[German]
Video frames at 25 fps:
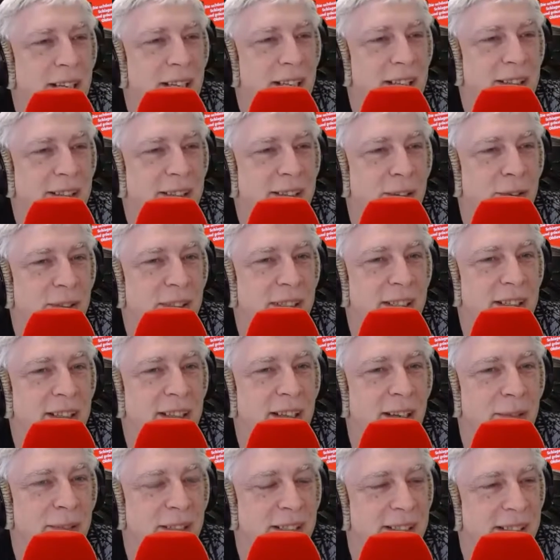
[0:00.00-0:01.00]
deine Songs, ich
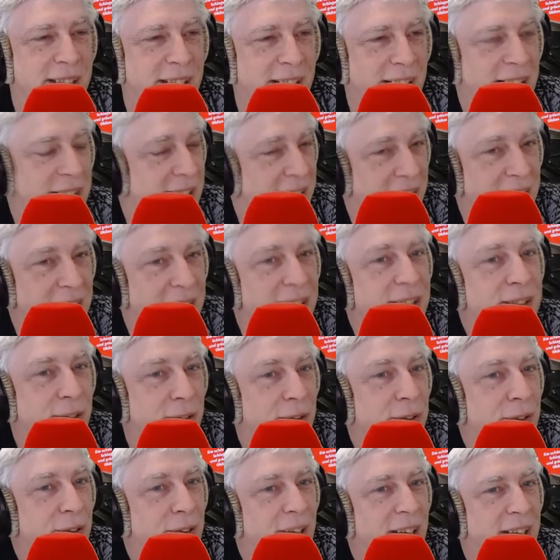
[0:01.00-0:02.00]
habe gesagt,
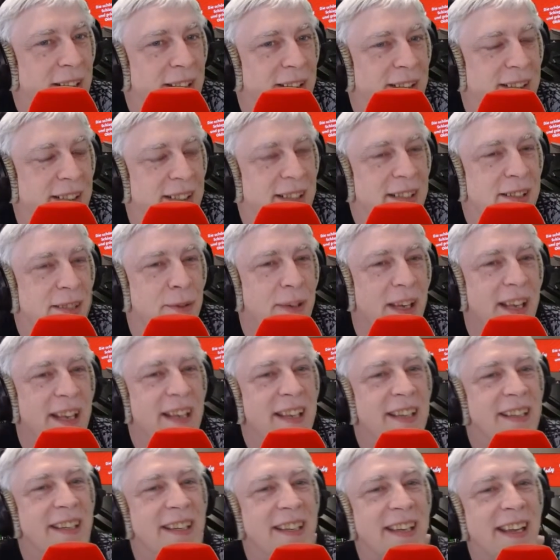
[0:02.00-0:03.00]
Singer-Songwriter. Siehst du
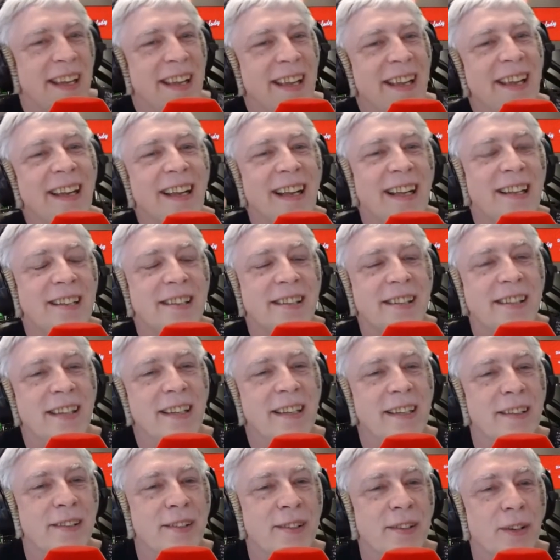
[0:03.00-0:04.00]
eh, dich eher als
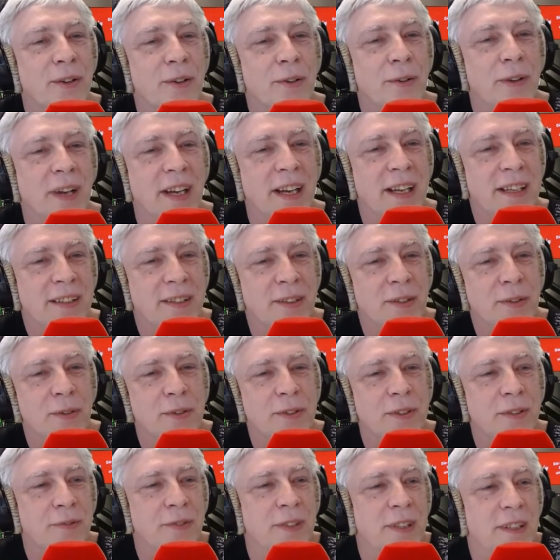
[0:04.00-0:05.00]
Singer-Songwriter
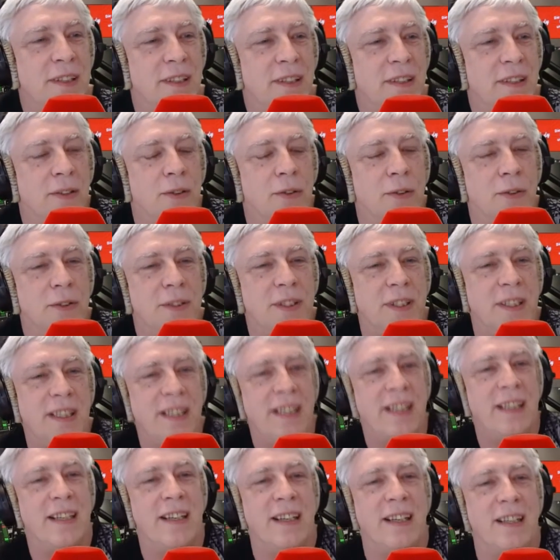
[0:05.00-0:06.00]
oder, äh, oder
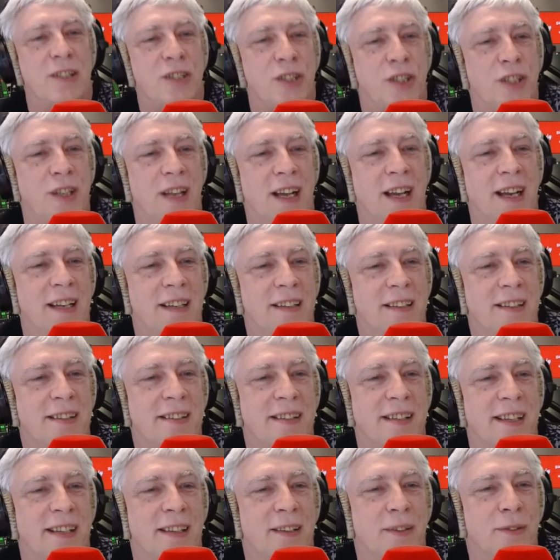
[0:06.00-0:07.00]
eher als
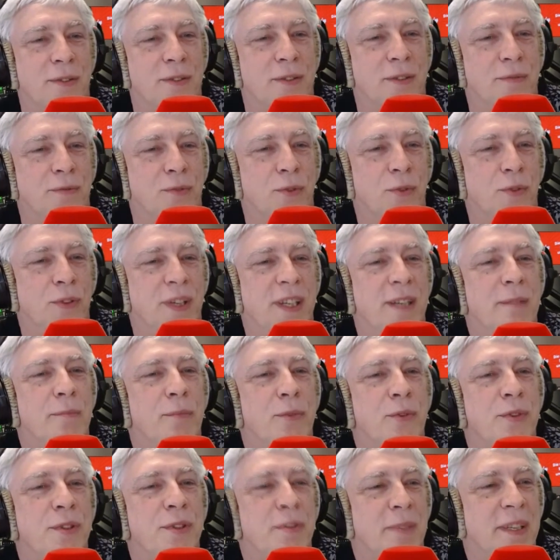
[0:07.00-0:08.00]
Schlagersänger? Oder wohin
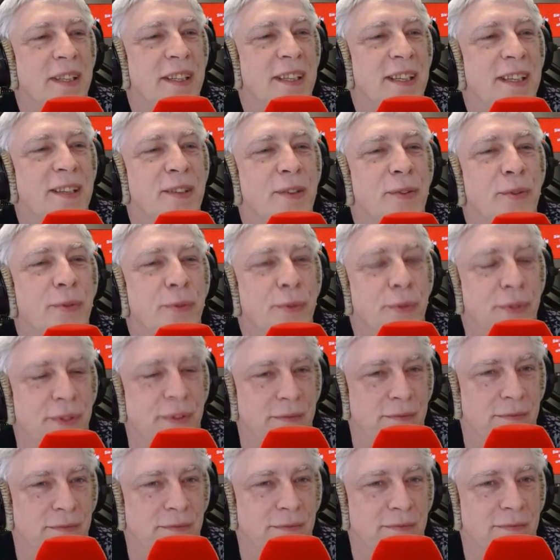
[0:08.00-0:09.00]
muss man dich
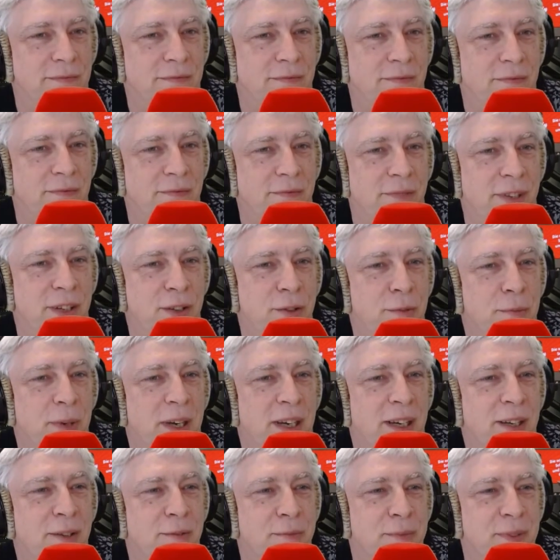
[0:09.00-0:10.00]
tun? Wenn
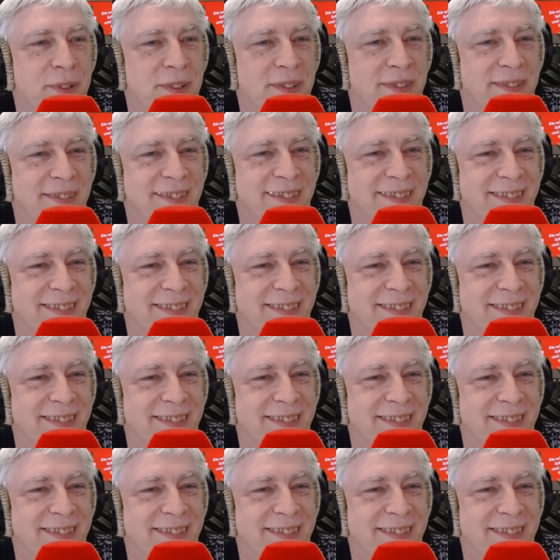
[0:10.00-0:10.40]
überhaupt?